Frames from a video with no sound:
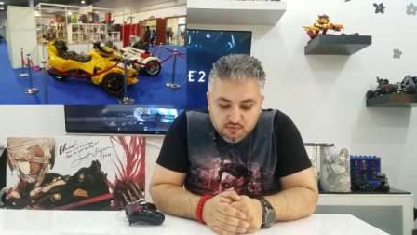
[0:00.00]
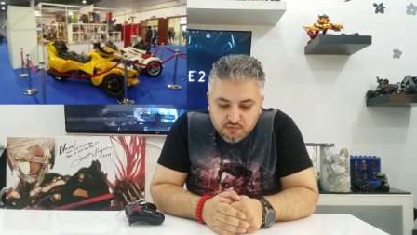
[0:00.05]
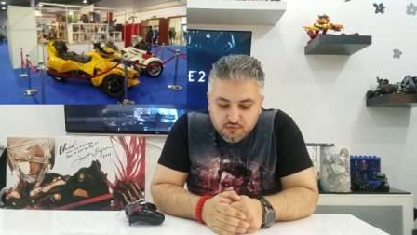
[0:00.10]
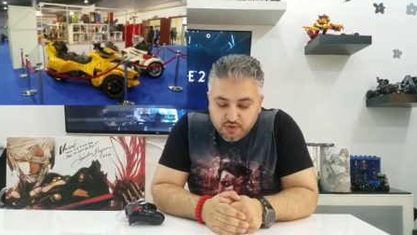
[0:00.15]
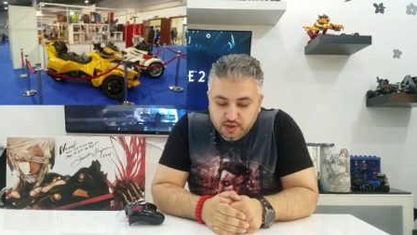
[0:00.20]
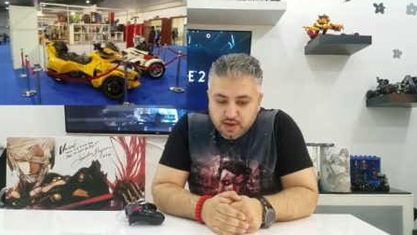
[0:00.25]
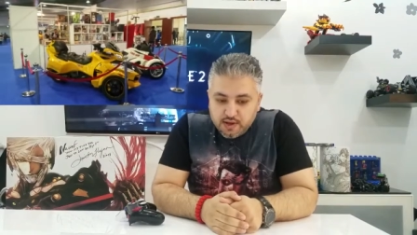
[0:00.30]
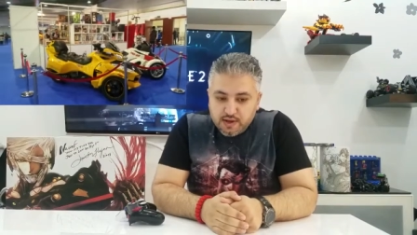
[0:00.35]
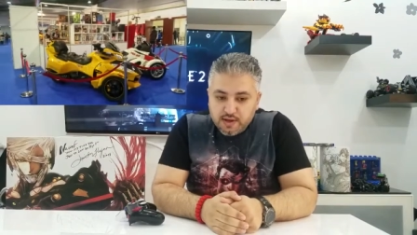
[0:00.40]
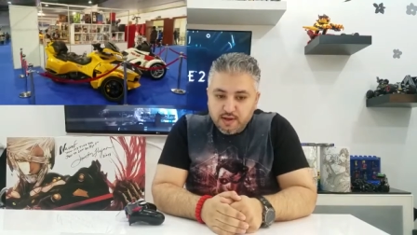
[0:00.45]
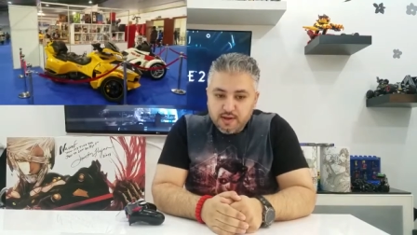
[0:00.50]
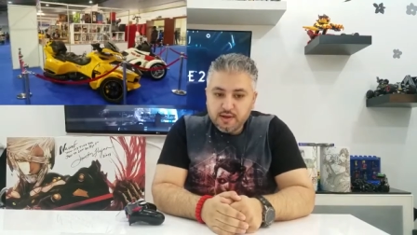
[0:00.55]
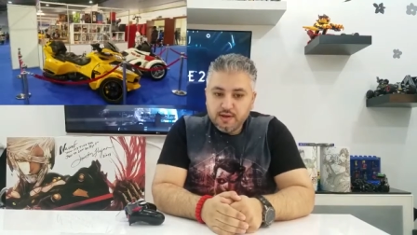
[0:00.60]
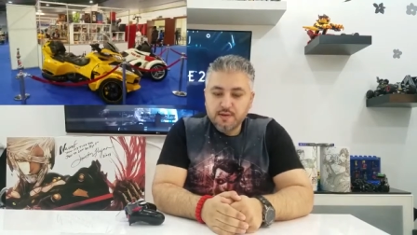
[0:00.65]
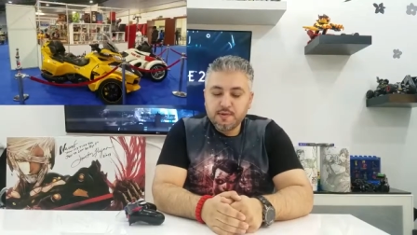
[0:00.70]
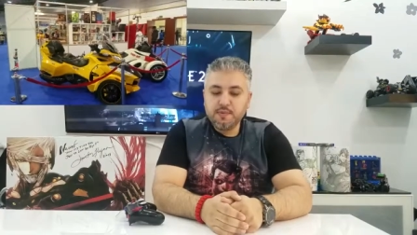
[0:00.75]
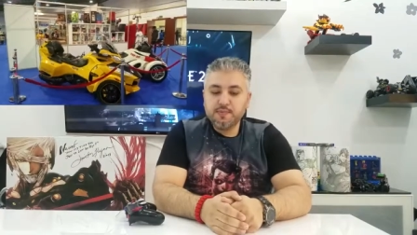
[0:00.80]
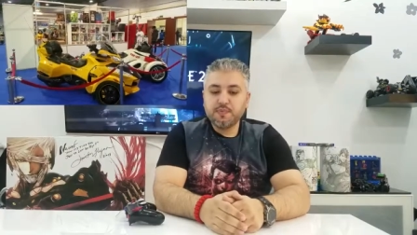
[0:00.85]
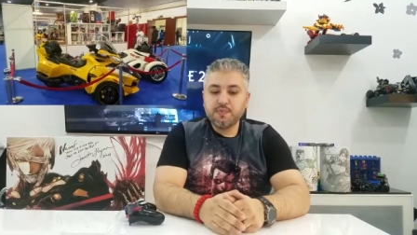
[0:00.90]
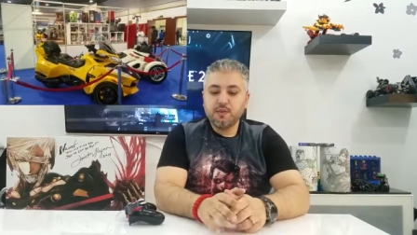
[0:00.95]

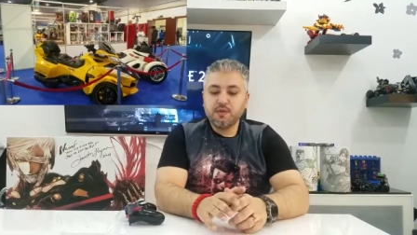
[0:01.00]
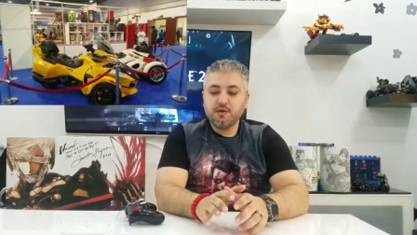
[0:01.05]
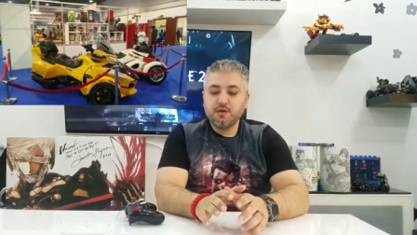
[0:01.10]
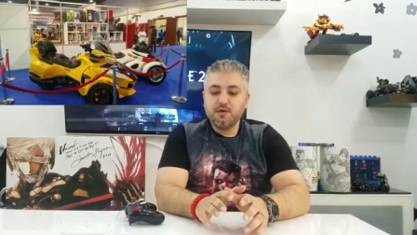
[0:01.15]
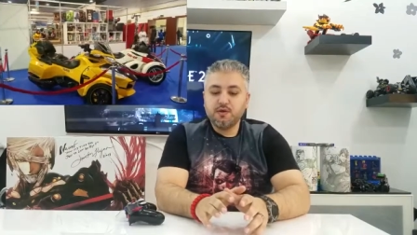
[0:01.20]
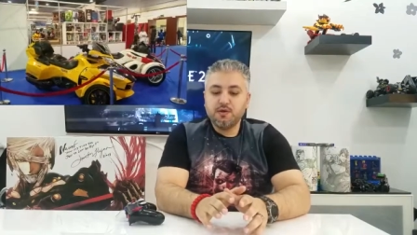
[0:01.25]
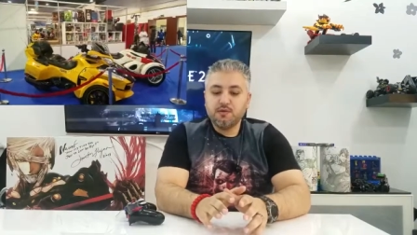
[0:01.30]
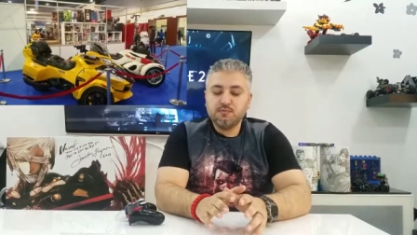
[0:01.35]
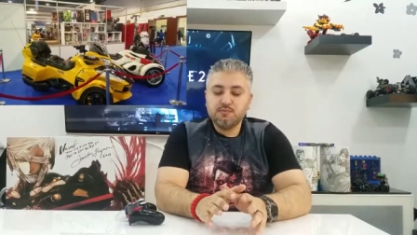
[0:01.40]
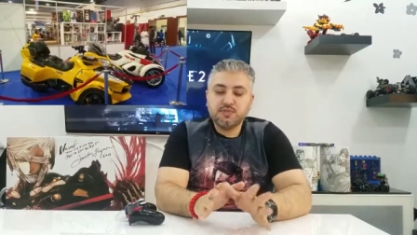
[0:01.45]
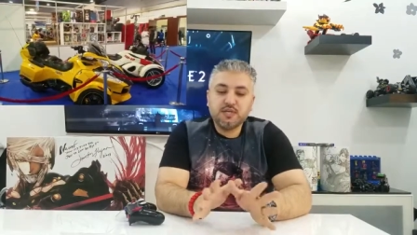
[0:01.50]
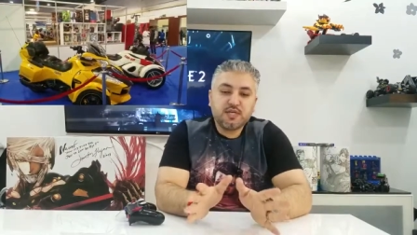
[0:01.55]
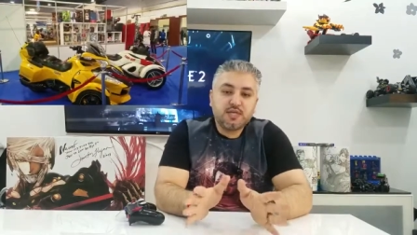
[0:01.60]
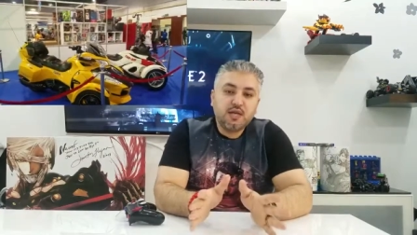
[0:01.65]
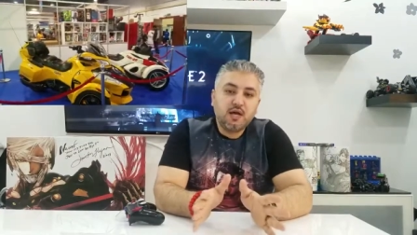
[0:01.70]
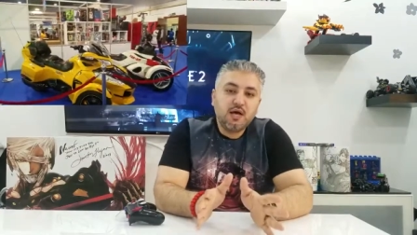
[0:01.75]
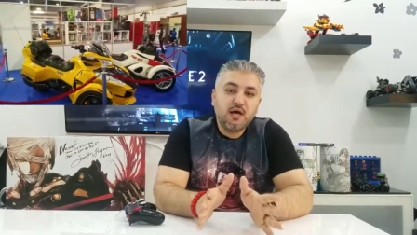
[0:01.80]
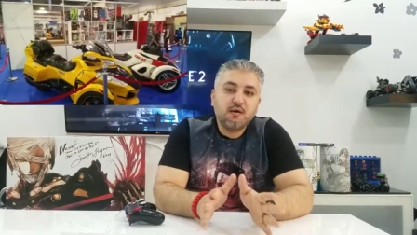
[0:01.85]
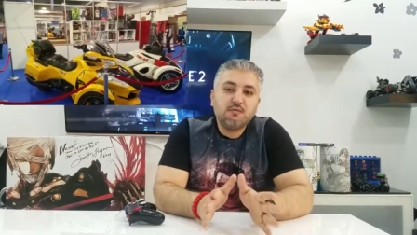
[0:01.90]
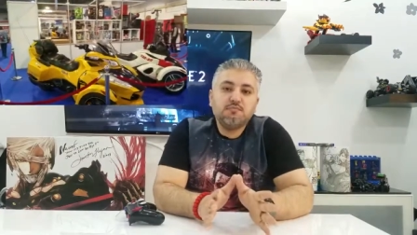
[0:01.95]

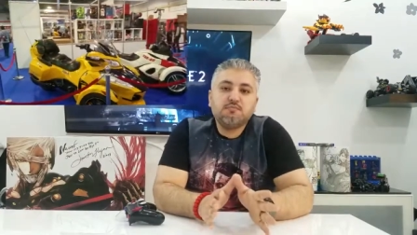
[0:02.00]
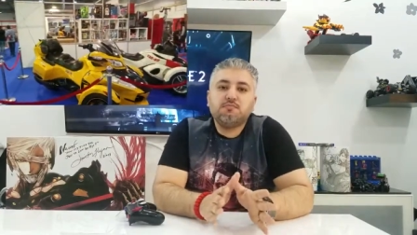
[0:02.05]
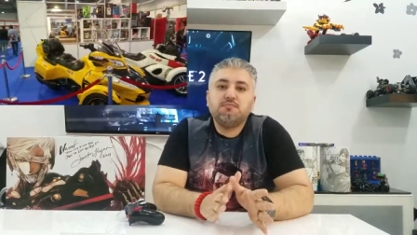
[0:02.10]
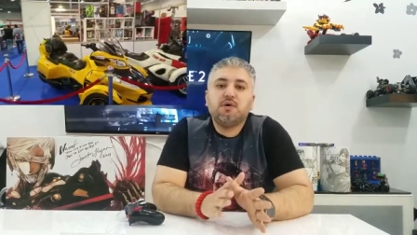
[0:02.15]
فبشكل عام